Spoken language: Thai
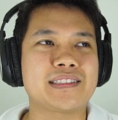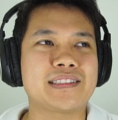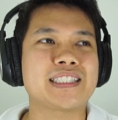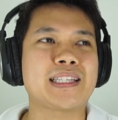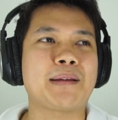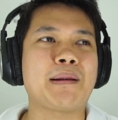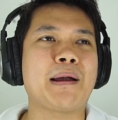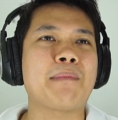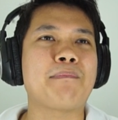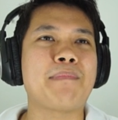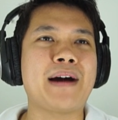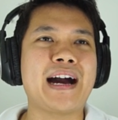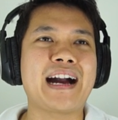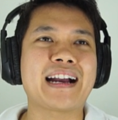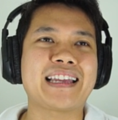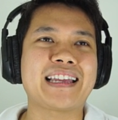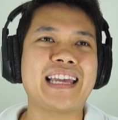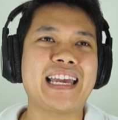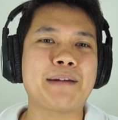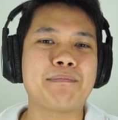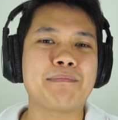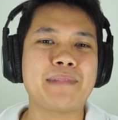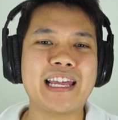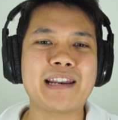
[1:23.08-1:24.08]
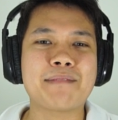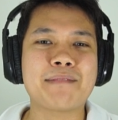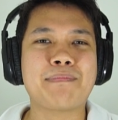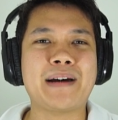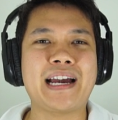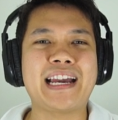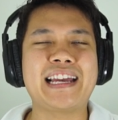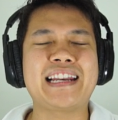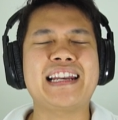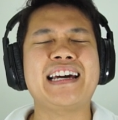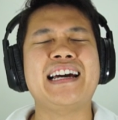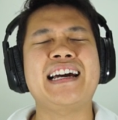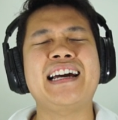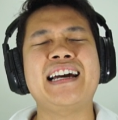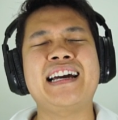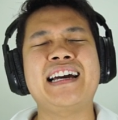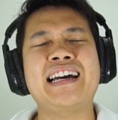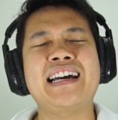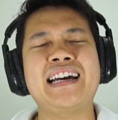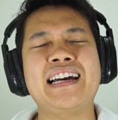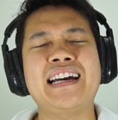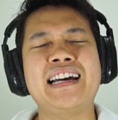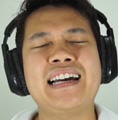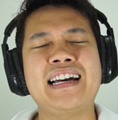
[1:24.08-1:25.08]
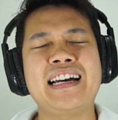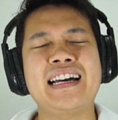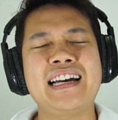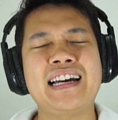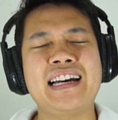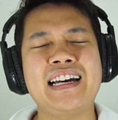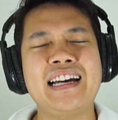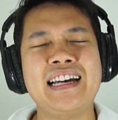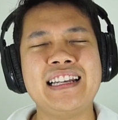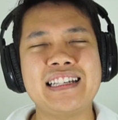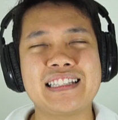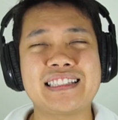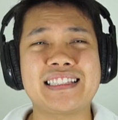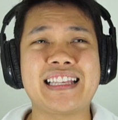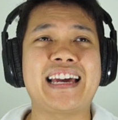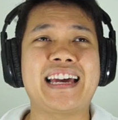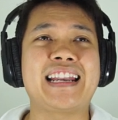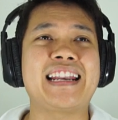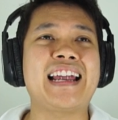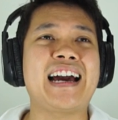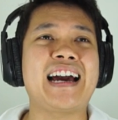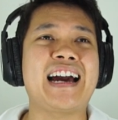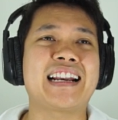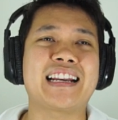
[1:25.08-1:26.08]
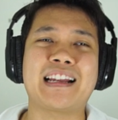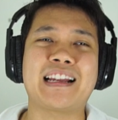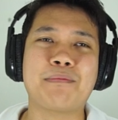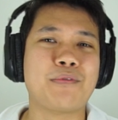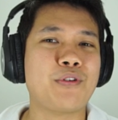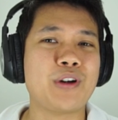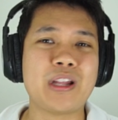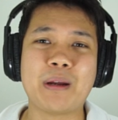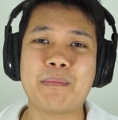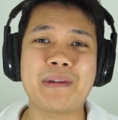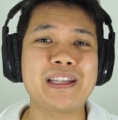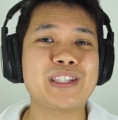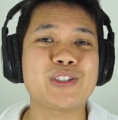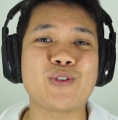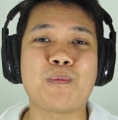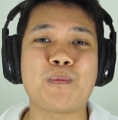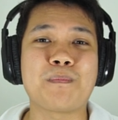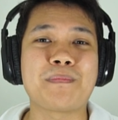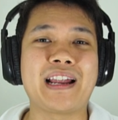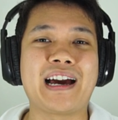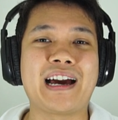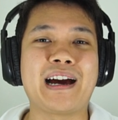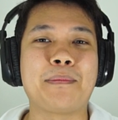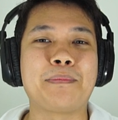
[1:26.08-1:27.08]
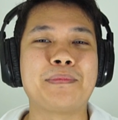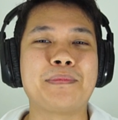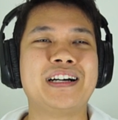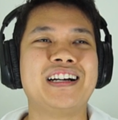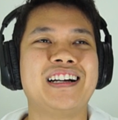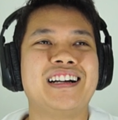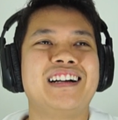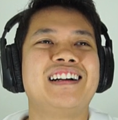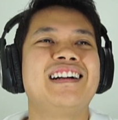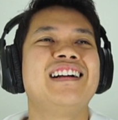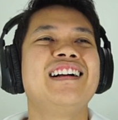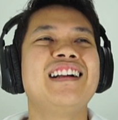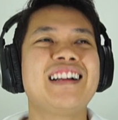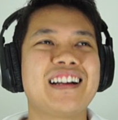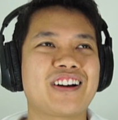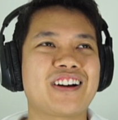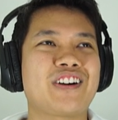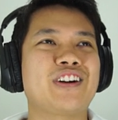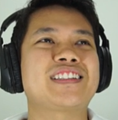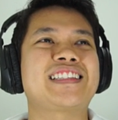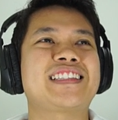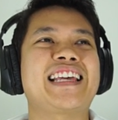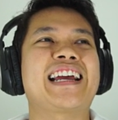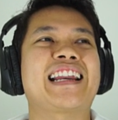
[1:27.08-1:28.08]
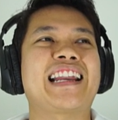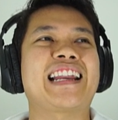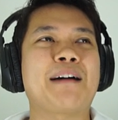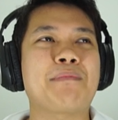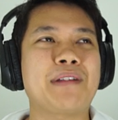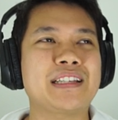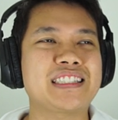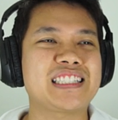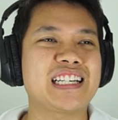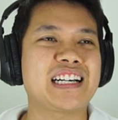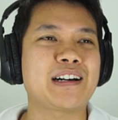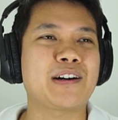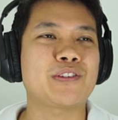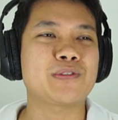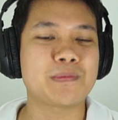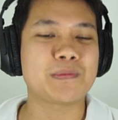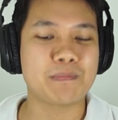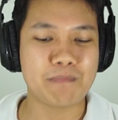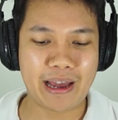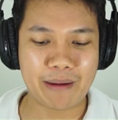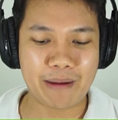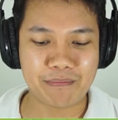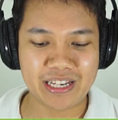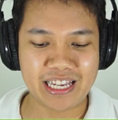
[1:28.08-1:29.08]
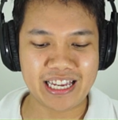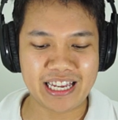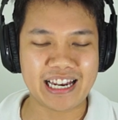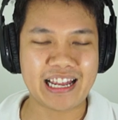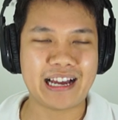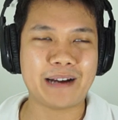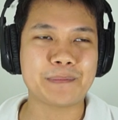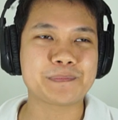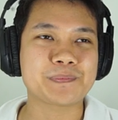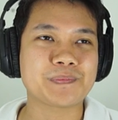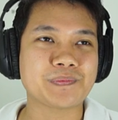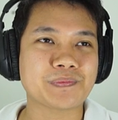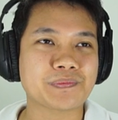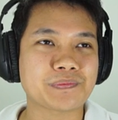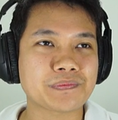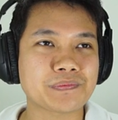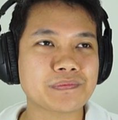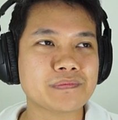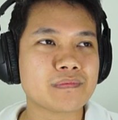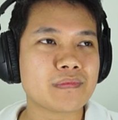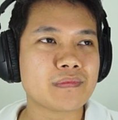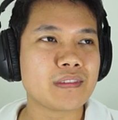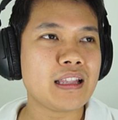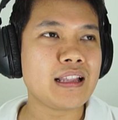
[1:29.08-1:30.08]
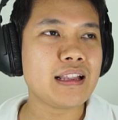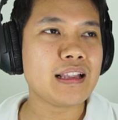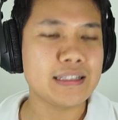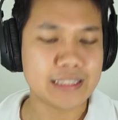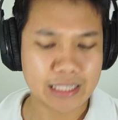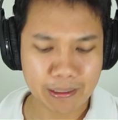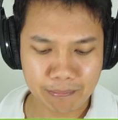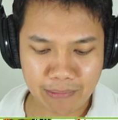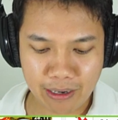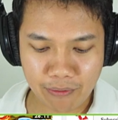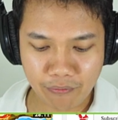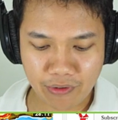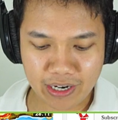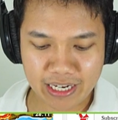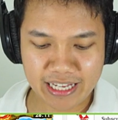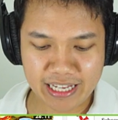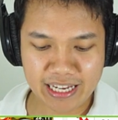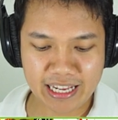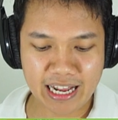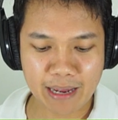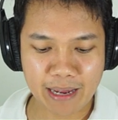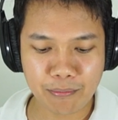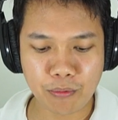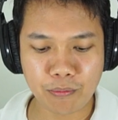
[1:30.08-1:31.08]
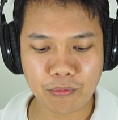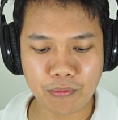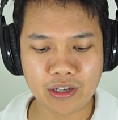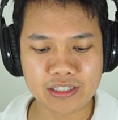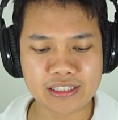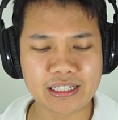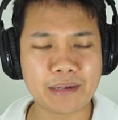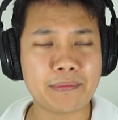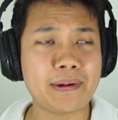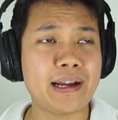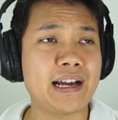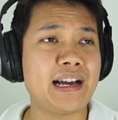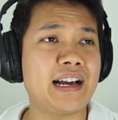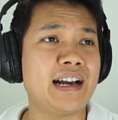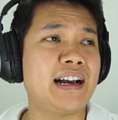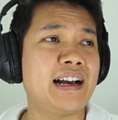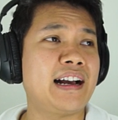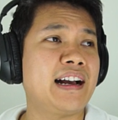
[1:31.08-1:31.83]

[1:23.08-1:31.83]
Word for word: สำหรับบางเกมเล่นไปนะแสนนานครับก็ยังไม่จบนะครับก็เซ็งนะถ้าเจอแบบนี้นะครับสำหรับวันนี้นะผมก็จะมา